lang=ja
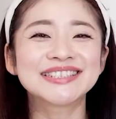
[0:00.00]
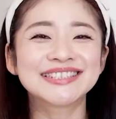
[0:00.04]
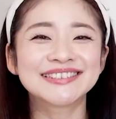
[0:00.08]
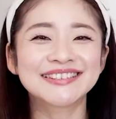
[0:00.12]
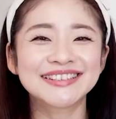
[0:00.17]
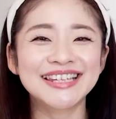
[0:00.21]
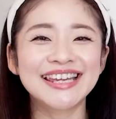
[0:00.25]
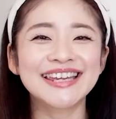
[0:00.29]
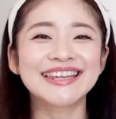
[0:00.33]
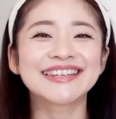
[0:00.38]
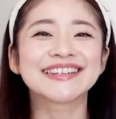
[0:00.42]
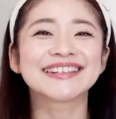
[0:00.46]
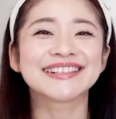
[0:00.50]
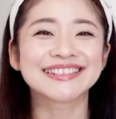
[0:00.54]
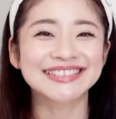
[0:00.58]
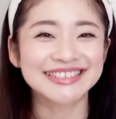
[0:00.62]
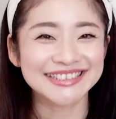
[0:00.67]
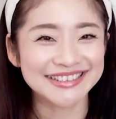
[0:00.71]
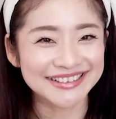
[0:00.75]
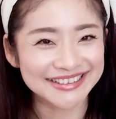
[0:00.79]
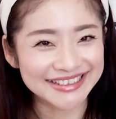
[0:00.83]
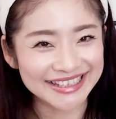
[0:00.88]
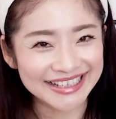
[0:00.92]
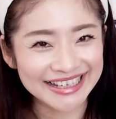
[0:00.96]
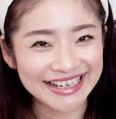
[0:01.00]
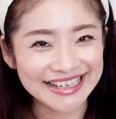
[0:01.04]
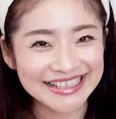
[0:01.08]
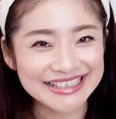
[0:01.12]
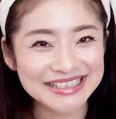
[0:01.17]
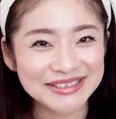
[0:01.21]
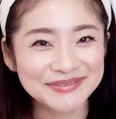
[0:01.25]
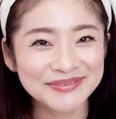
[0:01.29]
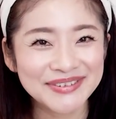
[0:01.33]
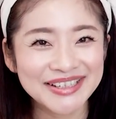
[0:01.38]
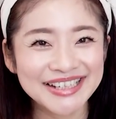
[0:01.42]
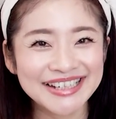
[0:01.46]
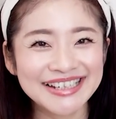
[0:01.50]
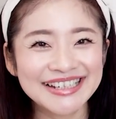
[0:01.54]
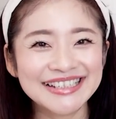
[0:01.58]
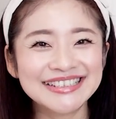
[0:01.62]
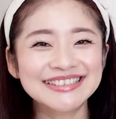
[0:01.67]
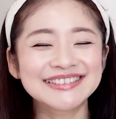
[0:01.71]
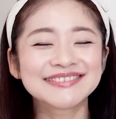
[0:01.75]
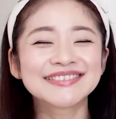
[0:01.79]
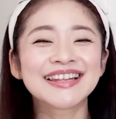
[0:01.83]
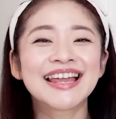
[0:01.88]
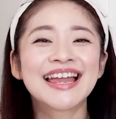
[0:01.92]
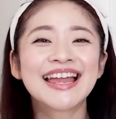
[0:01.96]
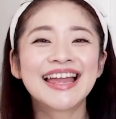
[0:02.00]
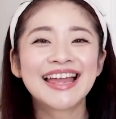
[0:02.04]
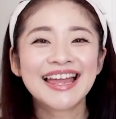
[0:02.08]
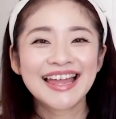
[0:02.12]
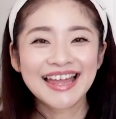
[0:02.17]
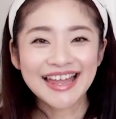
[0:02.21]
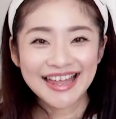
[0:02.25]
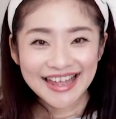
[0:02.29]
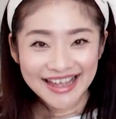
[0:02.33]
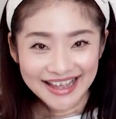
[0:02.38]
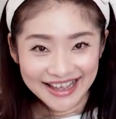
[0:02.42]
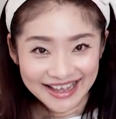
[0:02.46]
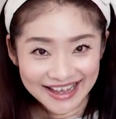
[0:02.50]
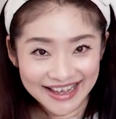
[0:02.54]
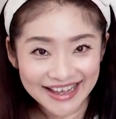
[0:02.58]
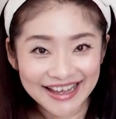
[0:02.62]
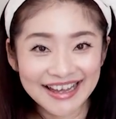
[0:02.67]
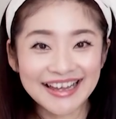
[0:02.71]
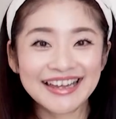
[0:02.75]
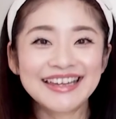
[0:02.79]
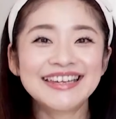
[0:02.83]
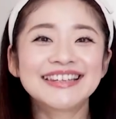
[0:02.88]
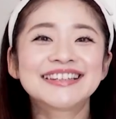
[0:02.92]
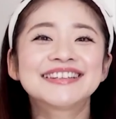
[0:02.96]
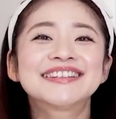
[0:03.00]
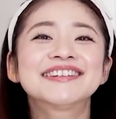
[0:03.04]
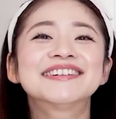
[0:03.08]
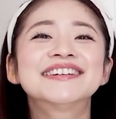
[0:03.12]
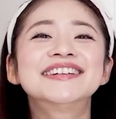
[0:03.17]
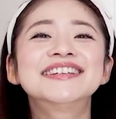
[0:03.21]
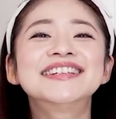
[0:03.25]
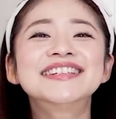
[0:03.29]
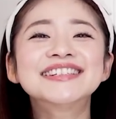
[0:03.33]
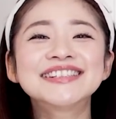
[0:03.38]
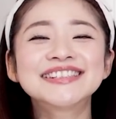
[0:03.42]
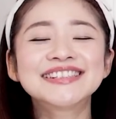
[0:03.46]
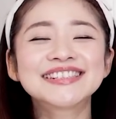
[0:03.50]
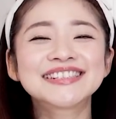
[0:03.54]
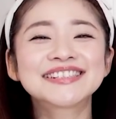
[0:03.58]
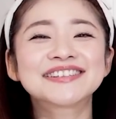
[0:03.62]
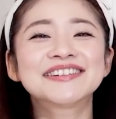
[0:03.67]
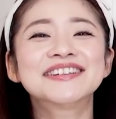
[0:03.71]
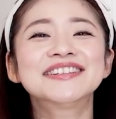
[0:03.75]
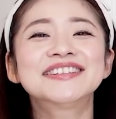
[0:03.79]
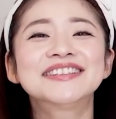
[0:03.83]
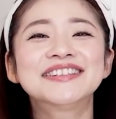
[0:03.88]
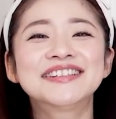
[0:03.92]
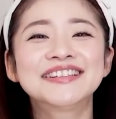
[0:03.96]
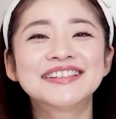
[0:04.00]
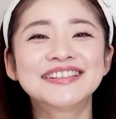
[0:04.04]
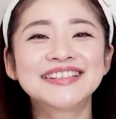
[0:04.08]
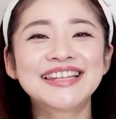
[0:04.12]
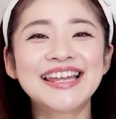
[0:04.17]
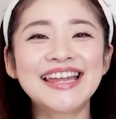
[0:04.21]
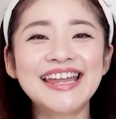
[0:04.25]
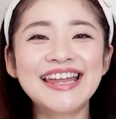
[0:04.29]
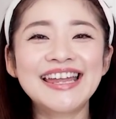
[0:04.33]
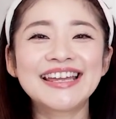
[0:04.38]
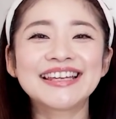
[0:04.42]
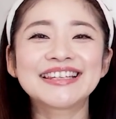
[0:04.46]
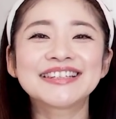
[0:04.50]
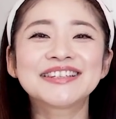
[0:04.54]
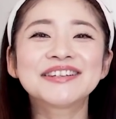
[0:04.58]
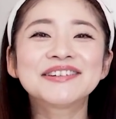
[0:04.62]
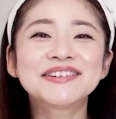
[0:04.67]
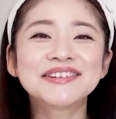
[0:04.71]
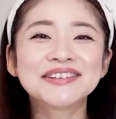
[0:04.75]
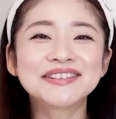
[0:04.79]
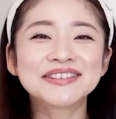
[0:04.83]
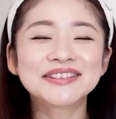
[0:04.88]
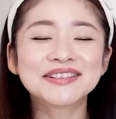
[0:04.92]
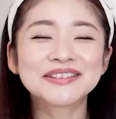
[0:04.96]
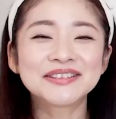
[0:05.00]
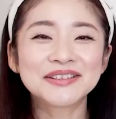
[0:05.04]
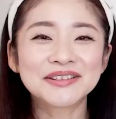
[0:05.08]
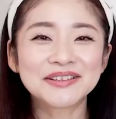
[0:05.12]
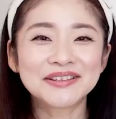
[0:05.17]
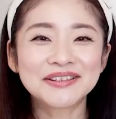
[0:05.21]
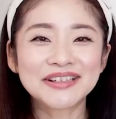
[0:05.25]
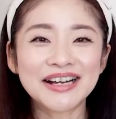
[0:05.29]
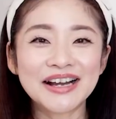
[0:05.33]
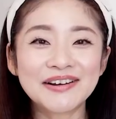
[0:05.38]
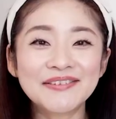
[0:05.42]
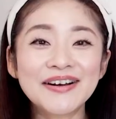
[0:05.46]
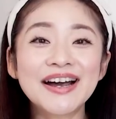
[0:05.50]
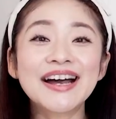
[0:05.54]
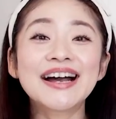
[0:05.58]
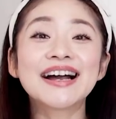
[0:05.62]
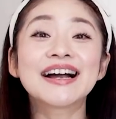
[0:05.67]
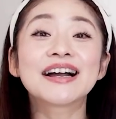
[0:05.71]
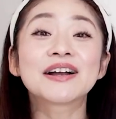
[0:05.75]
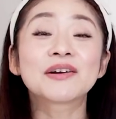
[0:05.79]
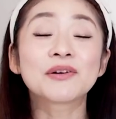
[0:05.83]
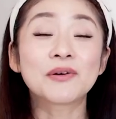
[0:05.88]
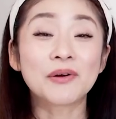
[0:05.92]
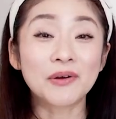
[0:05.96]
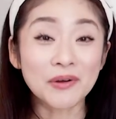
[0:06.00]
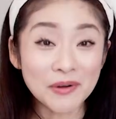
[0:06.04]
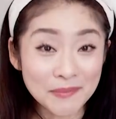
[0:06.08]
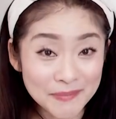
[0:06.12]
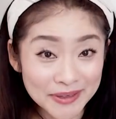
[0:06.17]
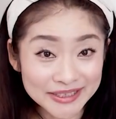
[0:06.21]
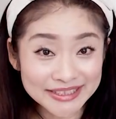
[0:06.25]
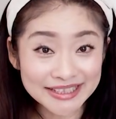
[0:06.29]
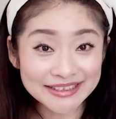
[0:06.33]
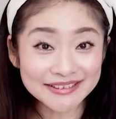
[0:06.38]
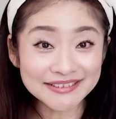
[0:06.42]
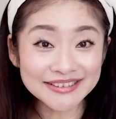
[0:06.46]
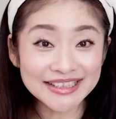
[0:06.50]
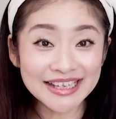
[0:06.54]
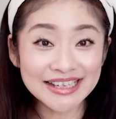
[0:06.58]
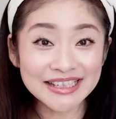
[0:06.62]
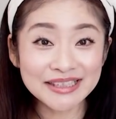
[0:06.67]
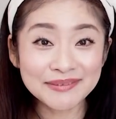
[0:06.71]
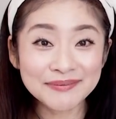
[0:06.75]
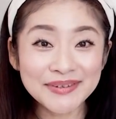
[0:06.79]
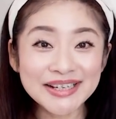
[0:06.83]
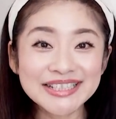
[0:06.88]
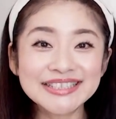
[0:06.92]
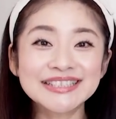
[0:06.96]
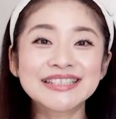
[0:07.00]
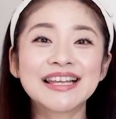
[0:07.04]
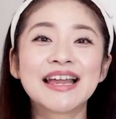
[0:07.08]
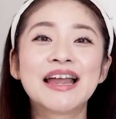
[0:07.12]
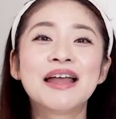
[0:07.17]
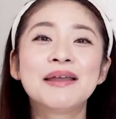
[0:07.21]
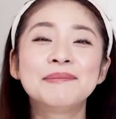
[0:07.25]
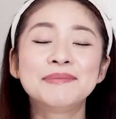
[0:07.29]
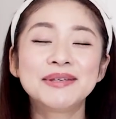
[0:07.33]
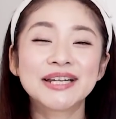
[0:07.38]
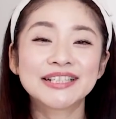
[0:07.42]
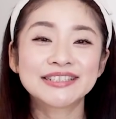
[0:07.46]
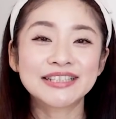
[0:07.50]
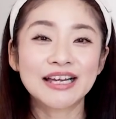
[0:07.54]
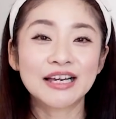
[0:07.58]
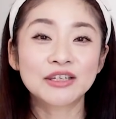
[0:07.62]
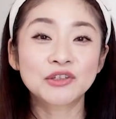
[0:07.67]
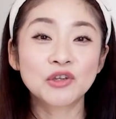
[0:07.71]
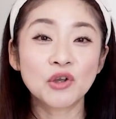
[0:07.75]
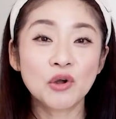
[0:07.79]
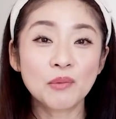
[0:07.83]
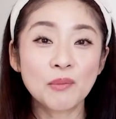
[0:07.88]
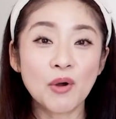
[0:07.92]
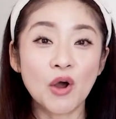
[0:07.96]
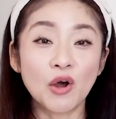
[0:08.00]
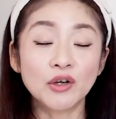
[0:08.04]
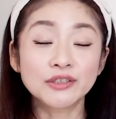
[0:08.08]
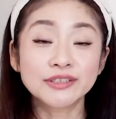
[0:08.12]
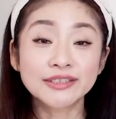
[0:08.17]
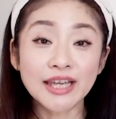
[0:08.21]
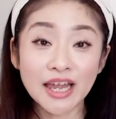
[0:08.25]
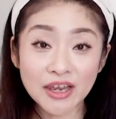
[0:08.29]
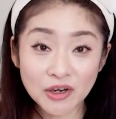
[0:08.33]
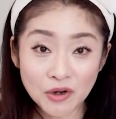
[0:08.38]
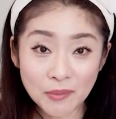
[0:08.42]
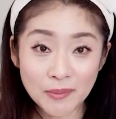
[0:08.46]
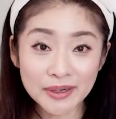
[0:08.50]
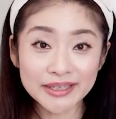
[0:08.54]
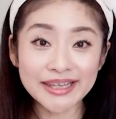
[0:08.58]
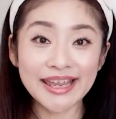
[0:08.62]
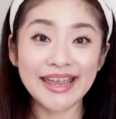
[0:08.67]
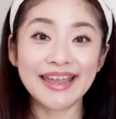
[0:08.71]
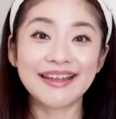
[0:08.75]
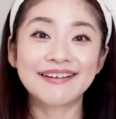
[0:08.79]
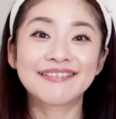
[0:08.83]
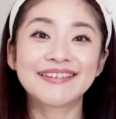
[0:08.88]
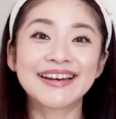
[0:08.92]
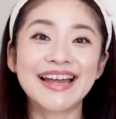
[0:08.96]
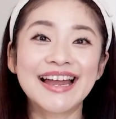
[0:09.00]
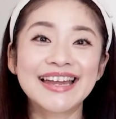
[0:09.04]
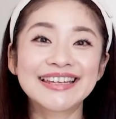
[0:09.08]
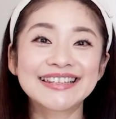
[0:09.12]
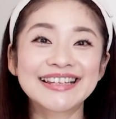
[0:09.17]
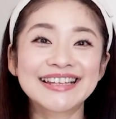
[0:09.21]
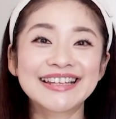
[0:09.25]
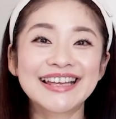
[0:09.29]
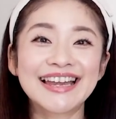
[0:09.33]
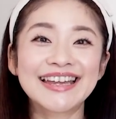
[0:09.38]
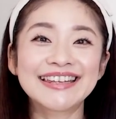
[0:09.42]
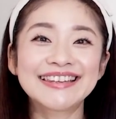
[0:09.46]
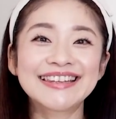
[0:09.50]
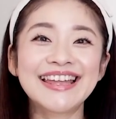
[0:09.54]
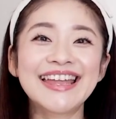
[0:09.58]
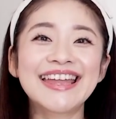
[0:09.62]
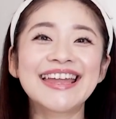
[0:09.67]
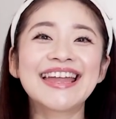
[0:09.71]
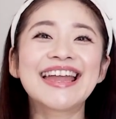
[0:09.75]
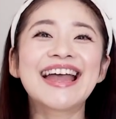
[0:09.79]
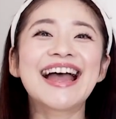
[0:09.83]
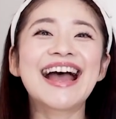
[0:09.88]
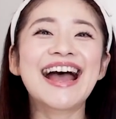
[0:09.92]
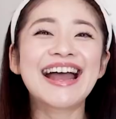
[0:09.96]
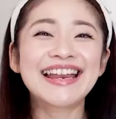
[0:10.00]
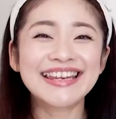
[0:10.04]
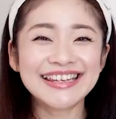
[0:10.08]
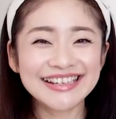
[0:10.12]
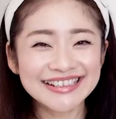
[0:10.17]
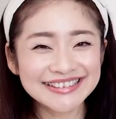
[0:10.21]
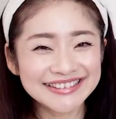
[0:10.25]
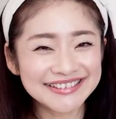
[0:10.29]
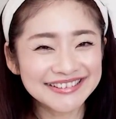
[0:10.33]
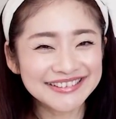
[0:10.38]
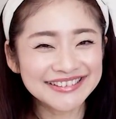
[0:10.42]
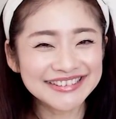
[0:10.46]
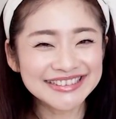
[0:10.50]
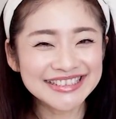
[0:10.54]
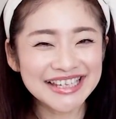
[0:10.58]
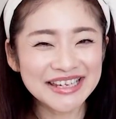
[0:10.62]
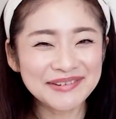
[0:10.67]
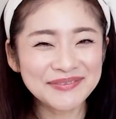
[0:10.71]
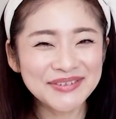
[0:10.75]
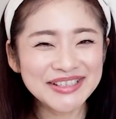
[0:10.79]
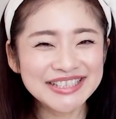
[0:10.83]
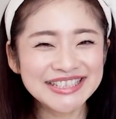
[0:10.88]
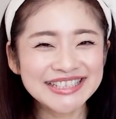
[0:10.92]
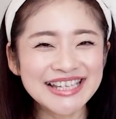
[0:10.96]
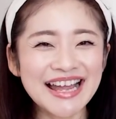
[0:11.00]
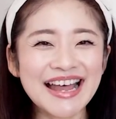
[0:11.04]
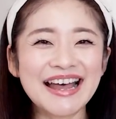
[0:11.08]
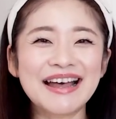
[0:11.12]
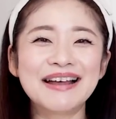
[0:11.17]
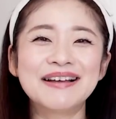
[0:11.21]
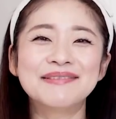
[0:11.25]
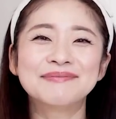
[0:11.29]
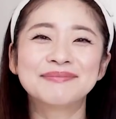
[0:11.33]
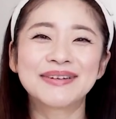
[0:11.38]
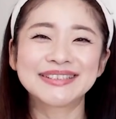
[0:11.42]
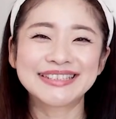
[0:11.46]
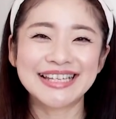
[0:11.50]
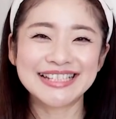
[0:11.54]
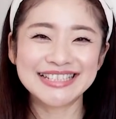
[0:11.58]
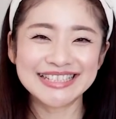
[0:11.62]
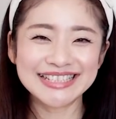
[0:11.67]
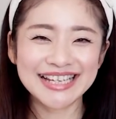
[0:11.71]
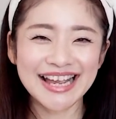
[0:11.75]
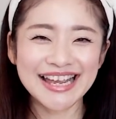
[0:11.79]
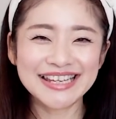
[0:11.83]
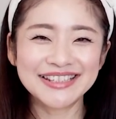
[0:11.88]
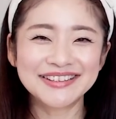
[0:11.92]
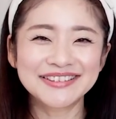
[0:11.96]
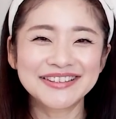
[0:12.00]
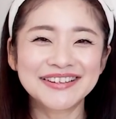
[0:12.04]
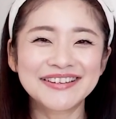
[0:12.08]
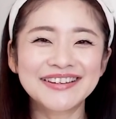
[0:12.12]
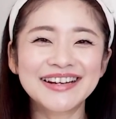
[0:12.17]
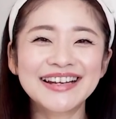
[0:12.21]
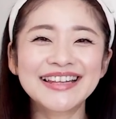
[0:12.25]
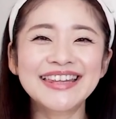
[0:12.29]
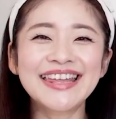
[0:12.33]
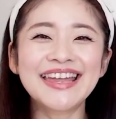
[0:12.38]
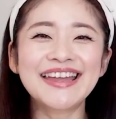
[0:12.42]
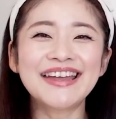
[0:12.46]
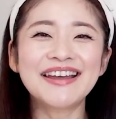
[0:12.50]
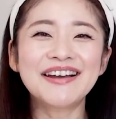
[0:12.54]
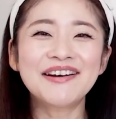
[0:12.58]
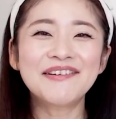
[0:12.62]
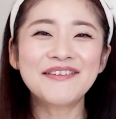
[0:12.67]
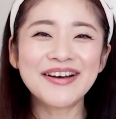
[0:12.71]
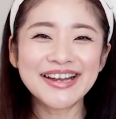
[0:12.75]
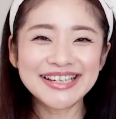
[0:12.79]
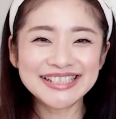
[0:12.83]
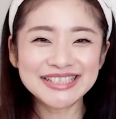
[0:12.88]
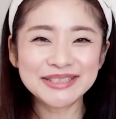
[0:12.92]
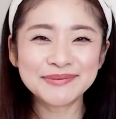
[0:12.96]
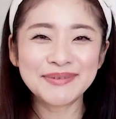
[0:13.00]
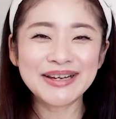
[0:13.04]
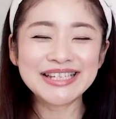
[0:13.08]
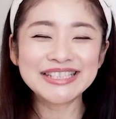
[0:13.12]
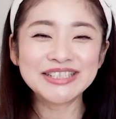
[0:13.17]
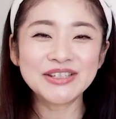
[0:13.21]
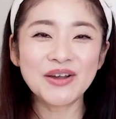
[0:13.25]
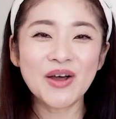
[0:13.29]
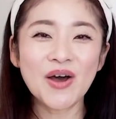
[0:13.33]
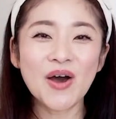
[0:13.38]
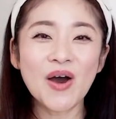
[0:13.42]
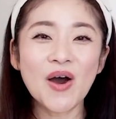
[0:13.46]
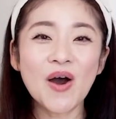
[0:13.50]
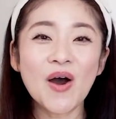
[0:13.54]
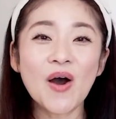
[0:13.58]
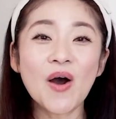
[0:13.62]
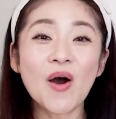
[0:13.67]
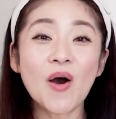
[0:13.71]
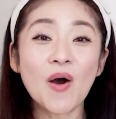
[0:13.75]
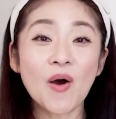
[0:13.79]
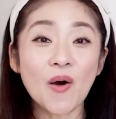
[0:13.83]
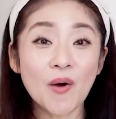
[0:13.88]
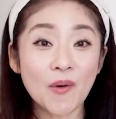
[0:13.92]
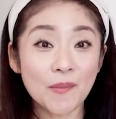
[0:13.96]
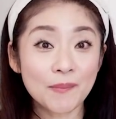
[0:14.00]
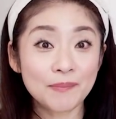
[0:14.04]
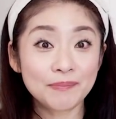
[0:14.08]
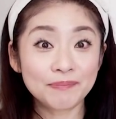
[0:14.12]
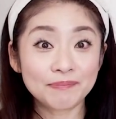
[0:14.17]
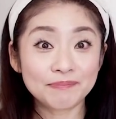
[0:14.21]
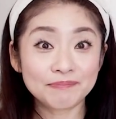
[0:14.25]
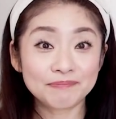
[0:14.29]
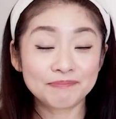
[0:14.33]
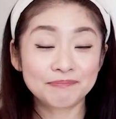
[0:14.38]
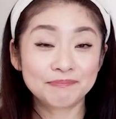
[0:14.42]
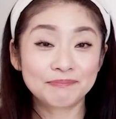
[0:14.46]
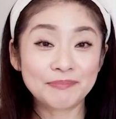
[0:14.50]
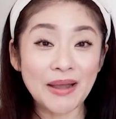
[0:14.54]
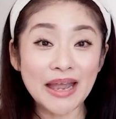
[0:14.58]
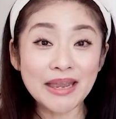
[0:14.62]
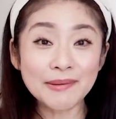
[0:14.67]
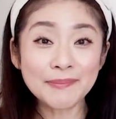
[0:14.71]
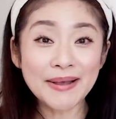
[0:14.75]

ので、よろしくお願いします。はい、ということで、今日の動画はここまでとなります。皆さん今日も最後までご覧いただいてありがとうございました。また次回の動画でお会いしましょう。バイ